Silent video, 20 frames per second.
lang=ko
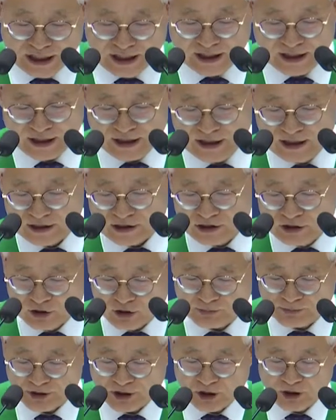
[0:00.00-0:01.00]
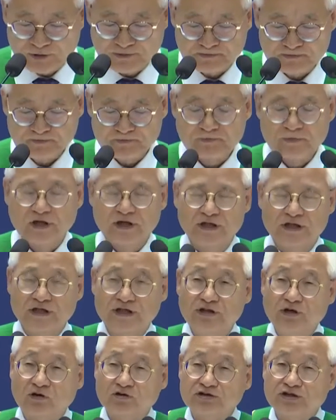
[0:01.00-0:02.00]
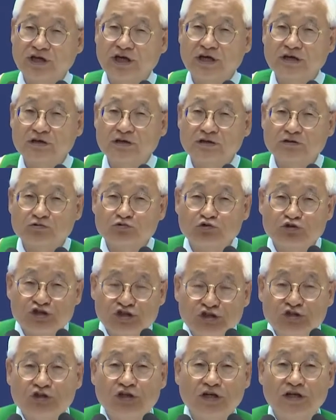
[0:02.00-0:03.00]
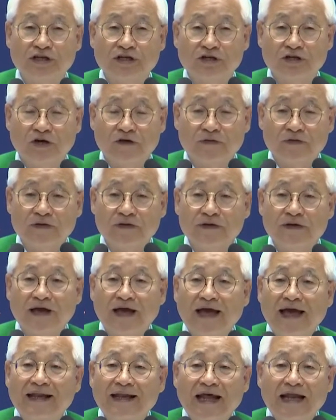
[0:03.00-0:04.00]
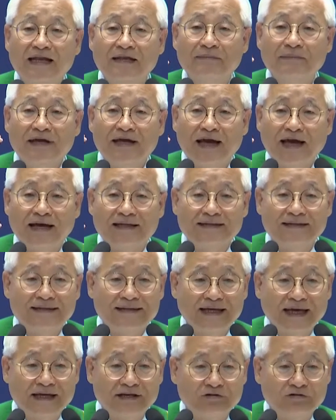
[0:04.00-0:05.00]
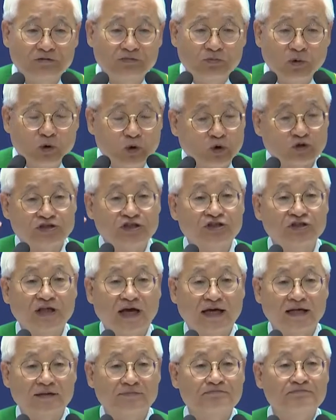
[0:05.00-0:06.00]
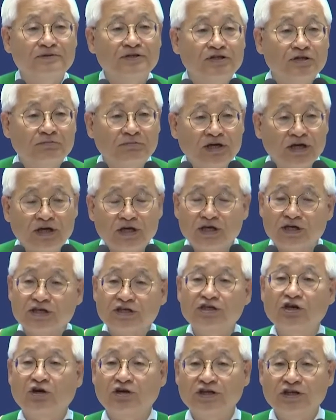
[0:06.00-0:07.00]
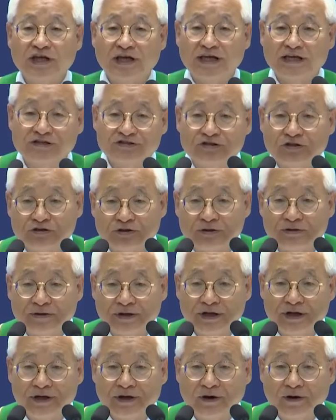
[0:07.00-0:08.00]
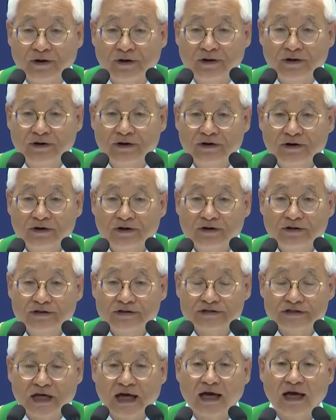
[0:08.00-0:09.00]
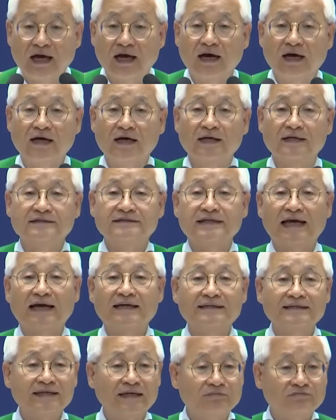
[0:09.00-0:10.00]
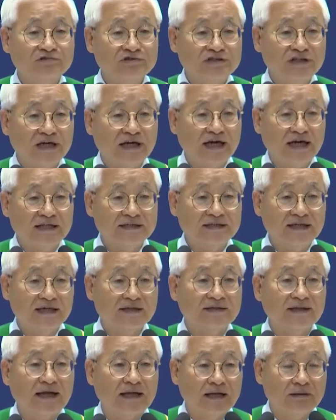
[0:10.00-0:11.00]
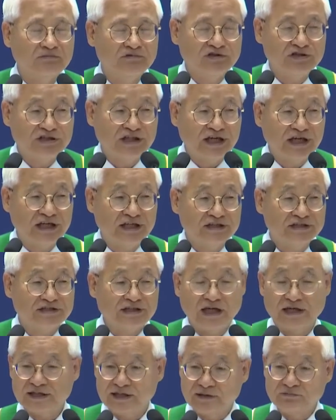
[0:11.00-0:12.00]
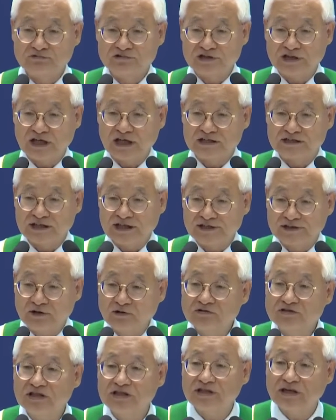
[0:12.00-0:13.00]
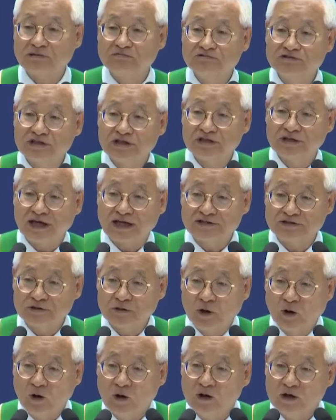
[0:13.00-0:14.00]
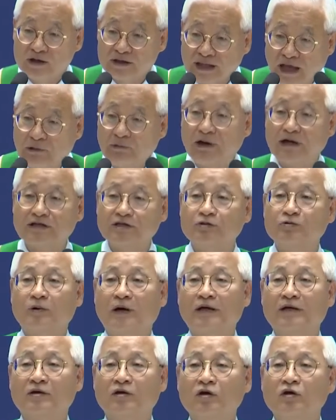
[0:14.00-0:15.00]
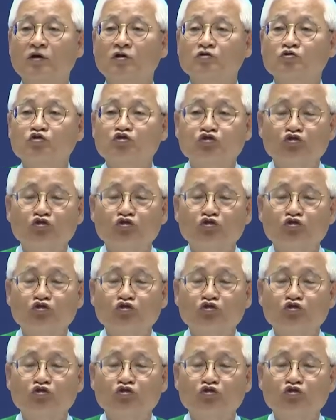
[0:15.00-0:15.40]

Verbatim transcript: 자, 그러면 이렇게 귀신 들린 것, 하나님의 아들이 아니곤 못 고친다 하는 믿음이 이 여인에게 있었던 거예요. 자, 자기의 문제가 아니라 딸의 문제, 자기의 문제가 아니라 형제들의 문제를 가지고 나와 기도하는 걸